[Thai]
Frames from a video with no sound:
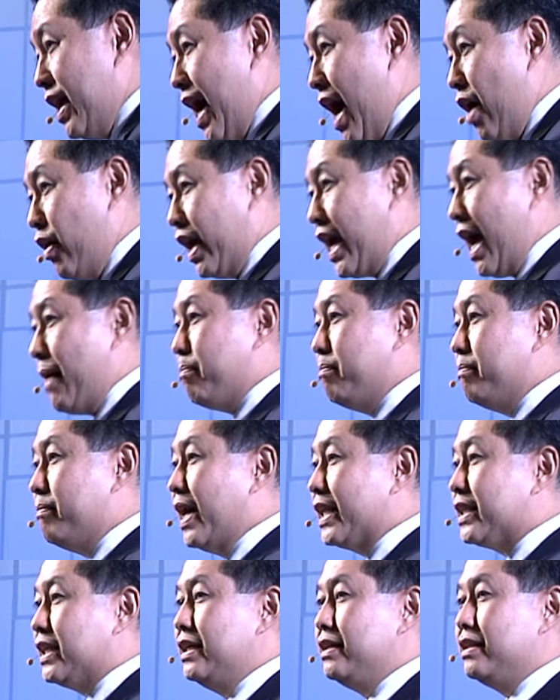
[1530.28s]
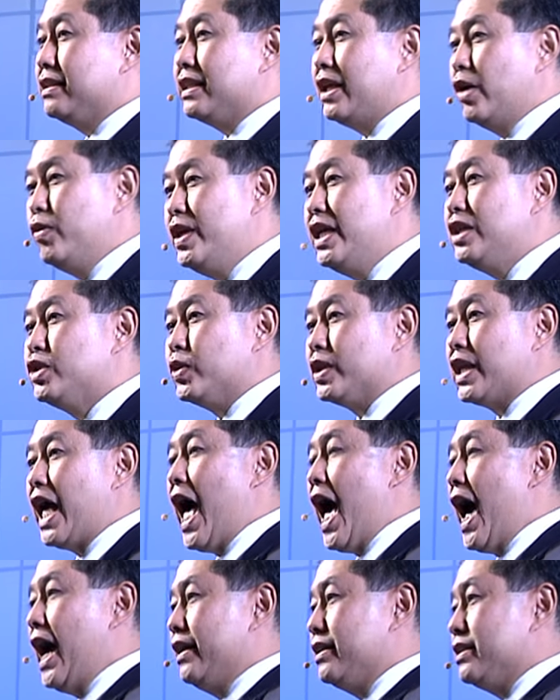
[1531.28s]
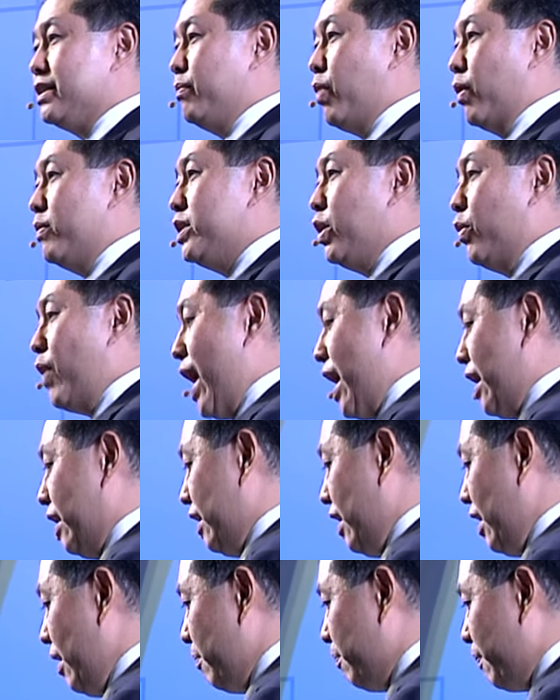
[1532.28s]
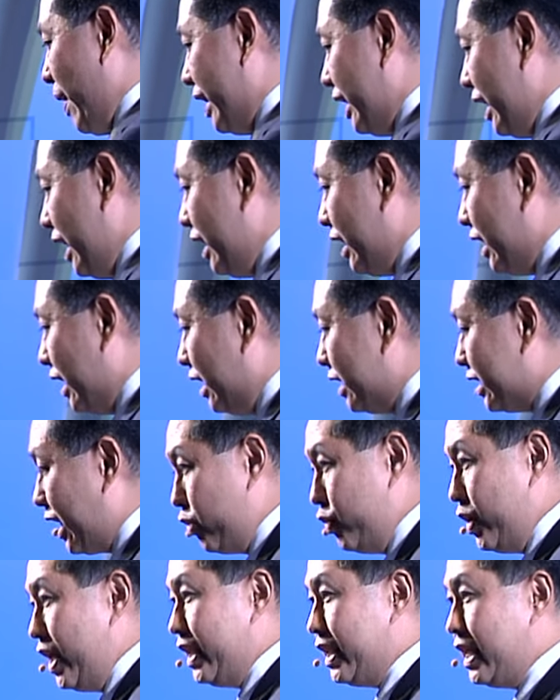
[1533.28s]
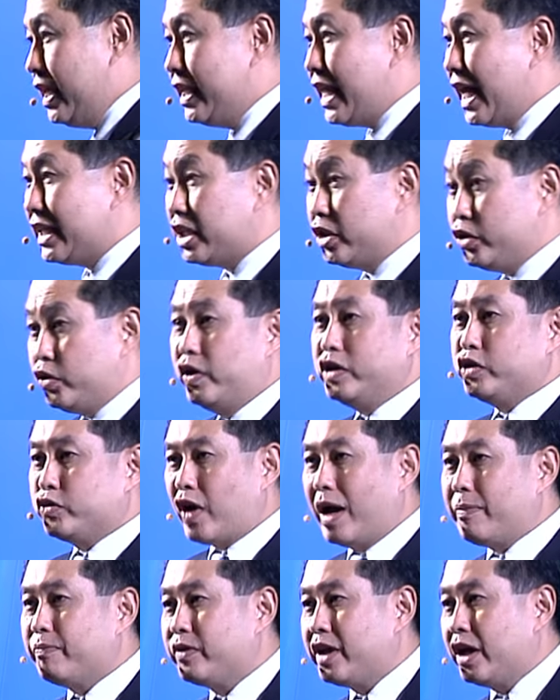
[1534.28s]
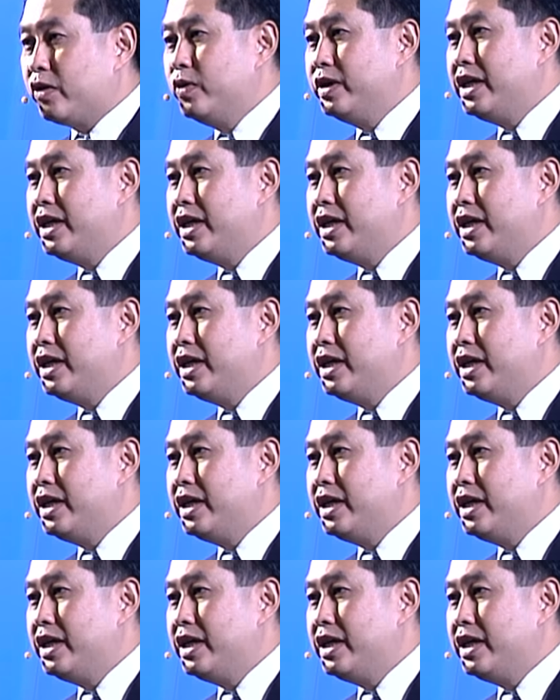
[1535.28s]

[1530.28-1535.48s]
เอาละครับมาถึงเทคโนโลยีสุดท้ายซึ่งผมเชื่อว่าเป็นอีกหนึ่งเทคโนโลยีที่น่าจะ disrupt เทคโน